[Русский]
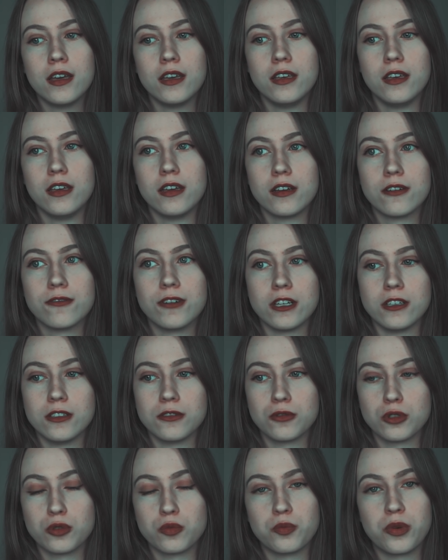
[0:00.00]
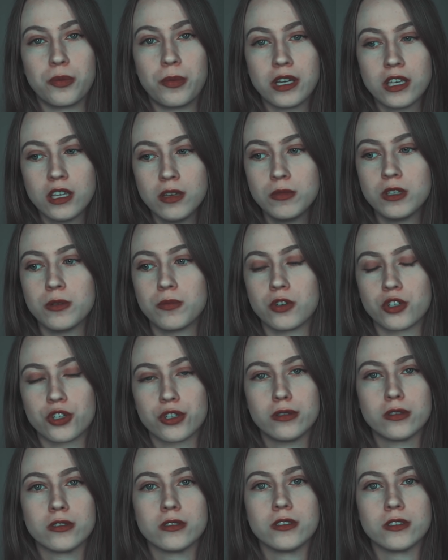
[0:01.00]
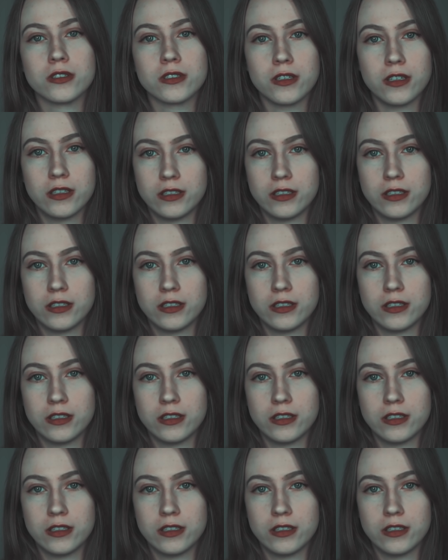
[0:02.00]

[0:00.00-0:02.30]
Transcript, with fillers: и говорит, вот, помоги мне, пожалуйста, с